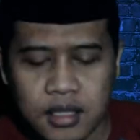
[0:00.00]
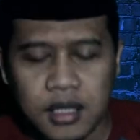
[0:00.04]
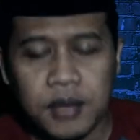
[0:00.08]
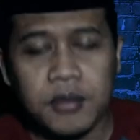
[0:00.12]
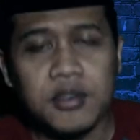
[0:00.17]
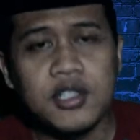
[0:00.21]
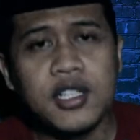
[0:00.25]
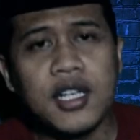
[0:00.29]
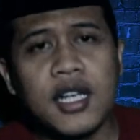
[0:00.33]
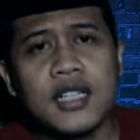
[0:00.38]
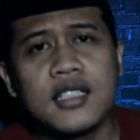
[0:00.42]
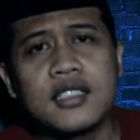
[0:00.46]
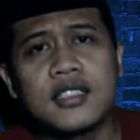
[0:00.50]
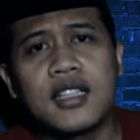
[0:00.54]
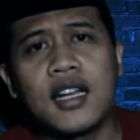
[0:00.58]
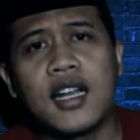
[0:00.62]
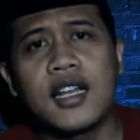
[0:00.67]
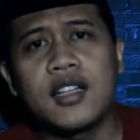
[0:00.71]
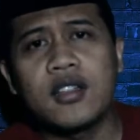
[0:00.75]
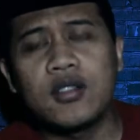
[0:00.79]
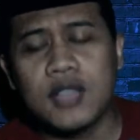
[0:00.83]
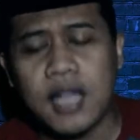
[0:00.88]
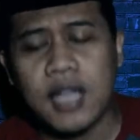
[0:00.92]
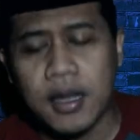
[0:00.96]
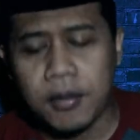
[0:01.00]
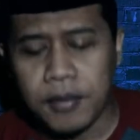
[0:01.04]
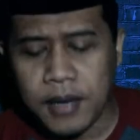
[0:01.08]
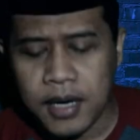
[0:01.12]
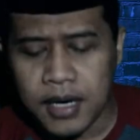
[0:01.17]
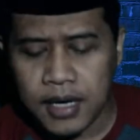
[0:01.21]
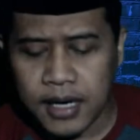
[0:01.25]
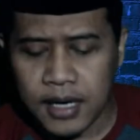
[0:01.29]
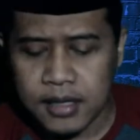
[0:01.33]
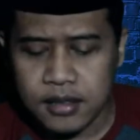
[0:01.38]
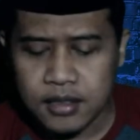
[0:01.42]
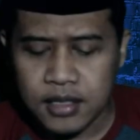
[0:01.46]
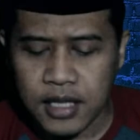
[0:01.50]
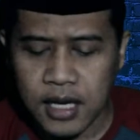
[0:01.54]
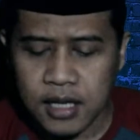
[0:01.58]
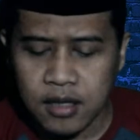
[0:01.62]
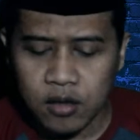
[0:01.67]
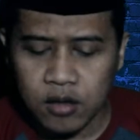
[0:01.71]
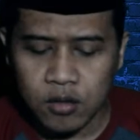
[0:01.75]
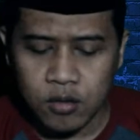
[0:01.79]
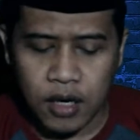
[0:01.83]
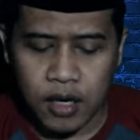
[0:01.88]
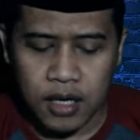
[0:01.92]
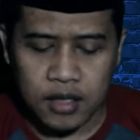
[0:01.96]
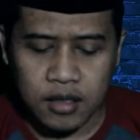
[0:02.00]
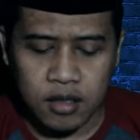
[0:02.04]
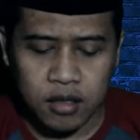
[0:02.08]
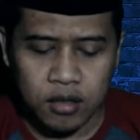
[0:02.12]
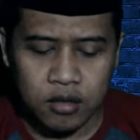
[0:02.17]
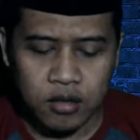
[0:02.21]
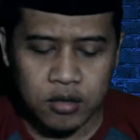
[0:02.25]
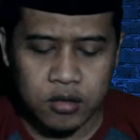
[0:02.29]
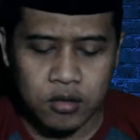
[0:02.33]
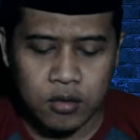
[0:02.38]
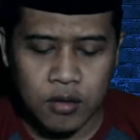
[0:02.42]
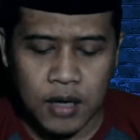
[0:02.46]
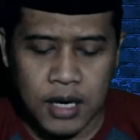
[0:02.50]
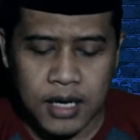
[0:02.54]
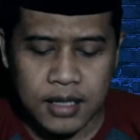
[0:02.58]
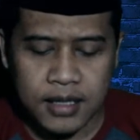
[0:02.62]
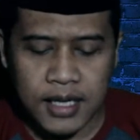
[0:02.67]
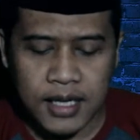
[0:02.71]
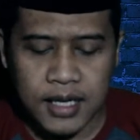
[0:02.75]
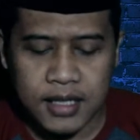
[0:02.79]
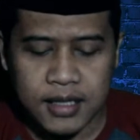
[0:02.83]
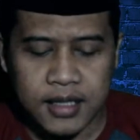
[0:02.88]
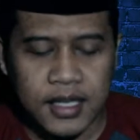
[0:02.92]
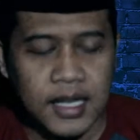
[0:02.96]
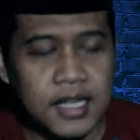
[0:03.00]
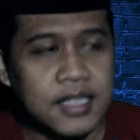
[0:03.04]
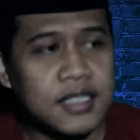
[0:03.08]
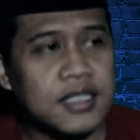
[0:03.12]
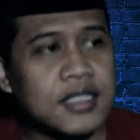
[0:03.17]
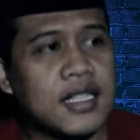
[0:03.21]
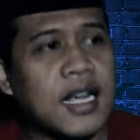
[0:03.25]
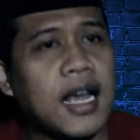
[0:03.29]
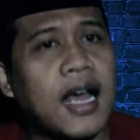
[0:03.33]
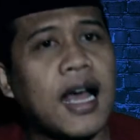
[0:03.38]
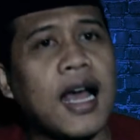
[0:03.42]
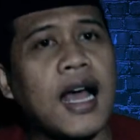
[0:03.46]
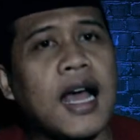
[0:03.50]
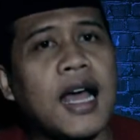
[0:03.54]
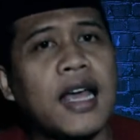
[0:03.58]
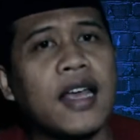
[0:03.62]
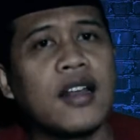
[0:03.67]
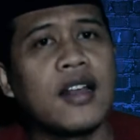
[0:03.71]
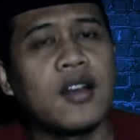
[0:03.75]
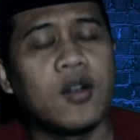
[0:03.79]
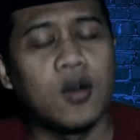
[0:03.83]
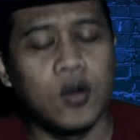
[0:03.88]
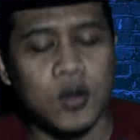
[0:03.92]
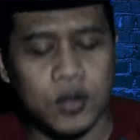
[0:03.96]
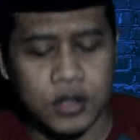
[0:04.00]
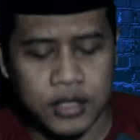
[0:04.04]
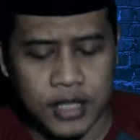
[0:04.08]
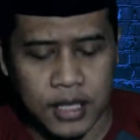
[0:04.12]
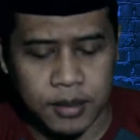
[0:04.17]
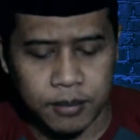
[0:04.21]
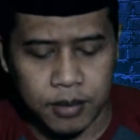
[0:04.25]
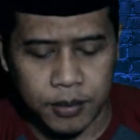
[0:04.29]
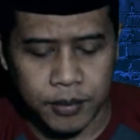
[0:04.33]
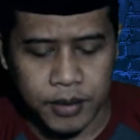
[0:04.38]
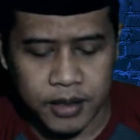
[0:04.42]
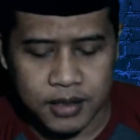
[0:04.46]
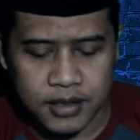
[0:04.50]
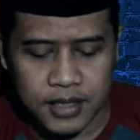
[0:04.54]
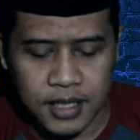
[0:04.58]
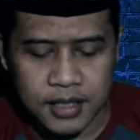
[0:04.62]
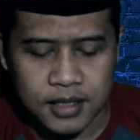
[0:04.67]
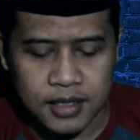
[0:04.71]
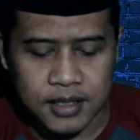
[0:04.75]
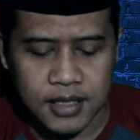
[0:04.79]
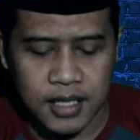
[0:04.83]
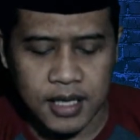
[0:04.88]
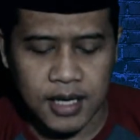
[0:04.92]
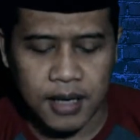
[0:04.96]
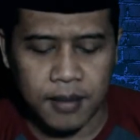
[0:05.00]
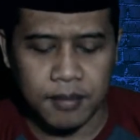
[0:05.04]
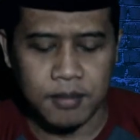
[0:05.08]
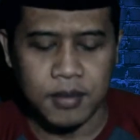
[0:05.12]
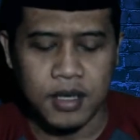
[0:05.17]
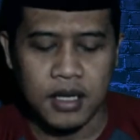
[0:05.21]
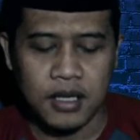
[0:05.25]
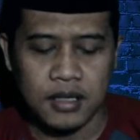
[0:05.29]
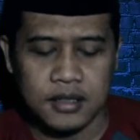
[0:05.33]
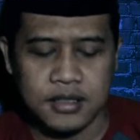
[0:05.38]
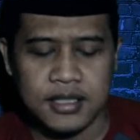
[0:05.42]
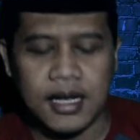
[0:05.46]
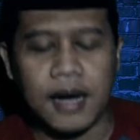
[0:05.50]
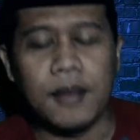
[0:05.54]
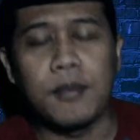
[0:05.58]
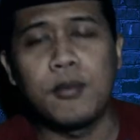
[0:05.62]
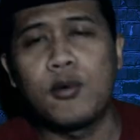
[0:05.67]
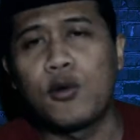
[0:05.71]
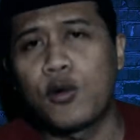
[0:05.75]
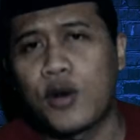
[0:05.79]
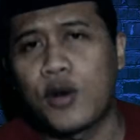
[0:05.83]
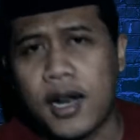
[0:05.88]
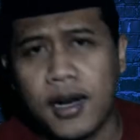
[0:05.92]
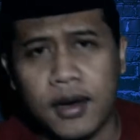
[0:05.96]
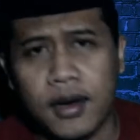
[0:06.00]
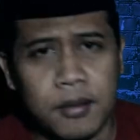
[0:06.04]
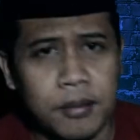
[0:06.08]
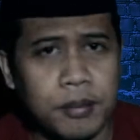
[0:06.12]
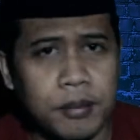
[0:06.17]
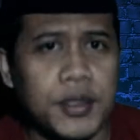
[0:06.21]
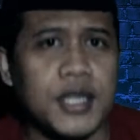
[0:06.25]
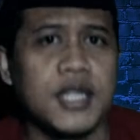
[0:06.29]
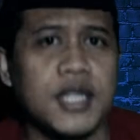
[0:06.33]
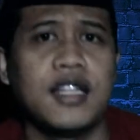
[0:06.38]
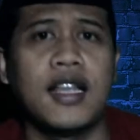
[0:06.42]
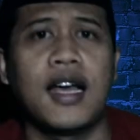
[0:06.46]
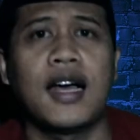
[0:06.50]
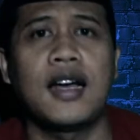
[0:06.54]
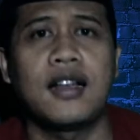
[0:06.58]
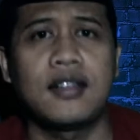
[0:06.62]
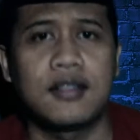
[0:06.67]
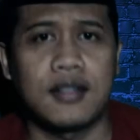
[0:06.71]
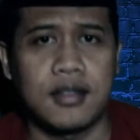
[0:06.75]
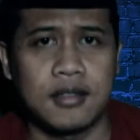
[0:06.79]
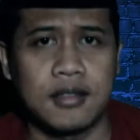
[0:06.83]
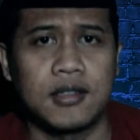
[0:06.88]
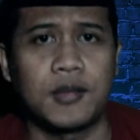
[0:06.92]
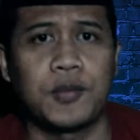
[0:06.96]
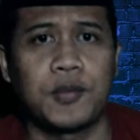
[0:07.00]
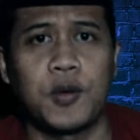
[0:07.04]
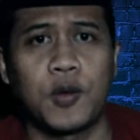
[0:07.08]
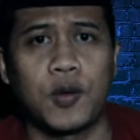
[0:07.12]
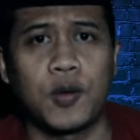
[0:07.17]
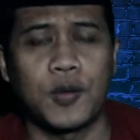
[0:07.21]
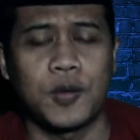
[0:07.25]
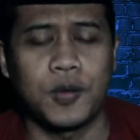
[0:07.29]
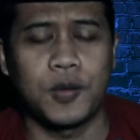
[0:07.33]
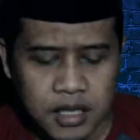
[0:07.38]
Kemudian setelah itu tambahkan satu atau dua tetes air hujan pemirsa di dalam campuran minyak tersebut.